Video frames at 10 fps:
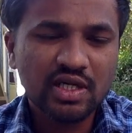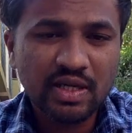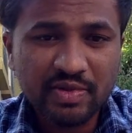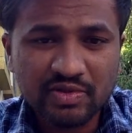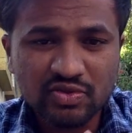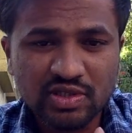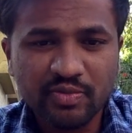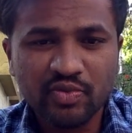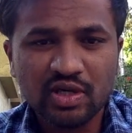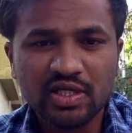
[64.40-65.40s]
अगर आपके पास खुद
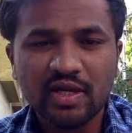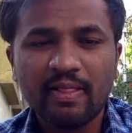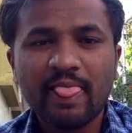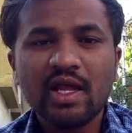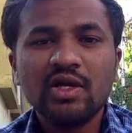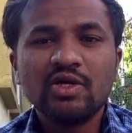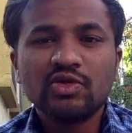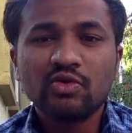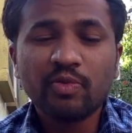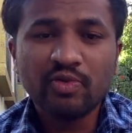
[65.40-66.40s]
का प्रोडक्ट है
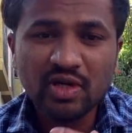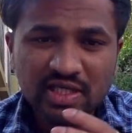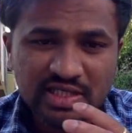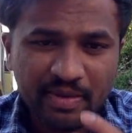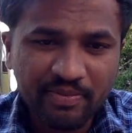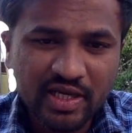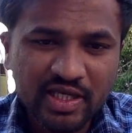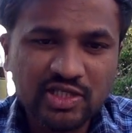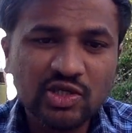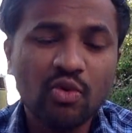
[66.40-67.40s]
तो वो प्रोडक्ट के सैंपल
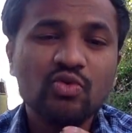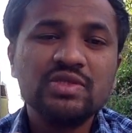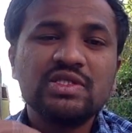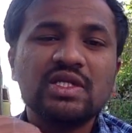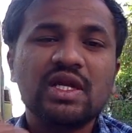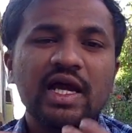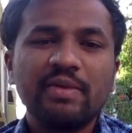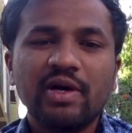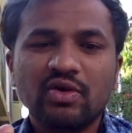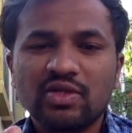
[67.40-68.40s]
लेके जाओ उनसे राय
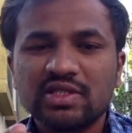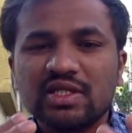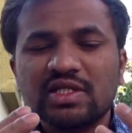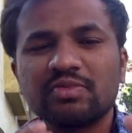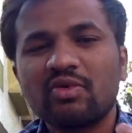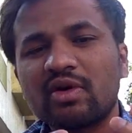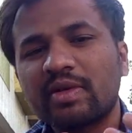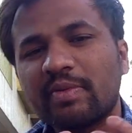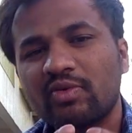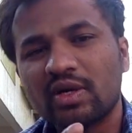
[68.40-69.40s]
मांगो कि सर इसमें और
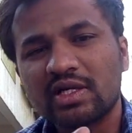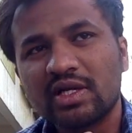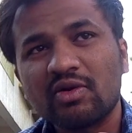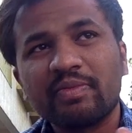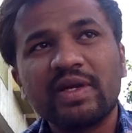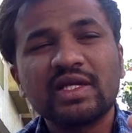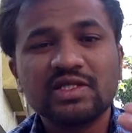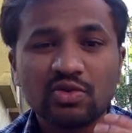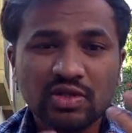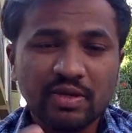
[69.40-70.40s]
क्या प्रोडक्ट डेवलपमेंट की
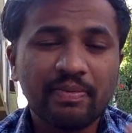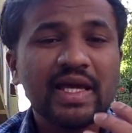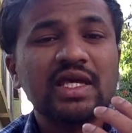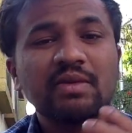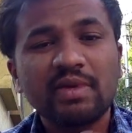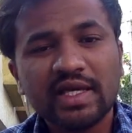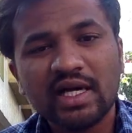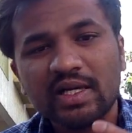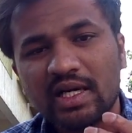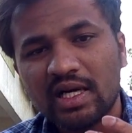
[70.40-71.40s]
ज़रूरत है पैकिंग में
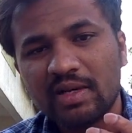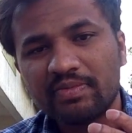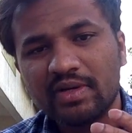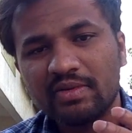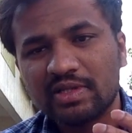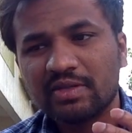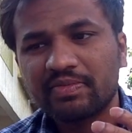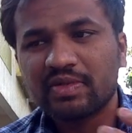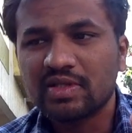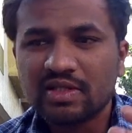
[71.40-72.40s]
क्या आप मतलब
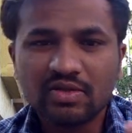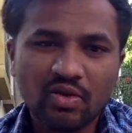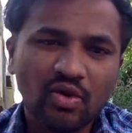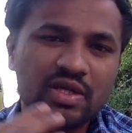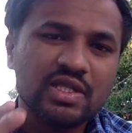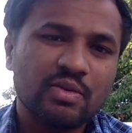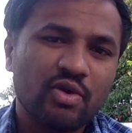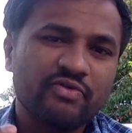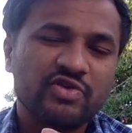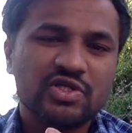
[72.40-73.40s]
और कितना
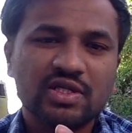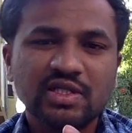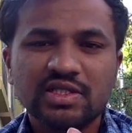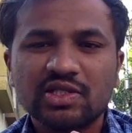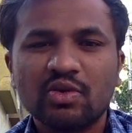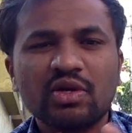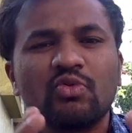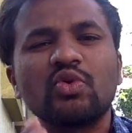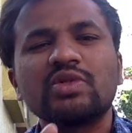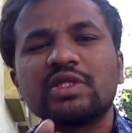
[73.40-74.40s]
मॉडिफिकेशन कर सकते हो और
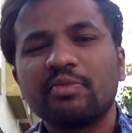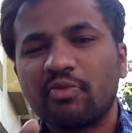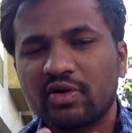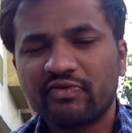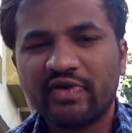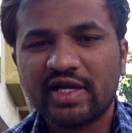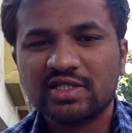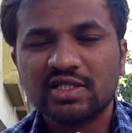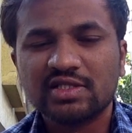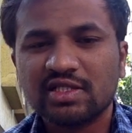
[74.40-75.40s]
कौन कौन से इंपॉर्टेंट
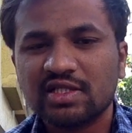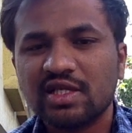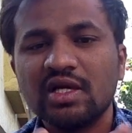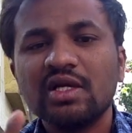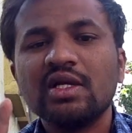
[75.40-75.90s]
फैक्टर्स आ सकते हैं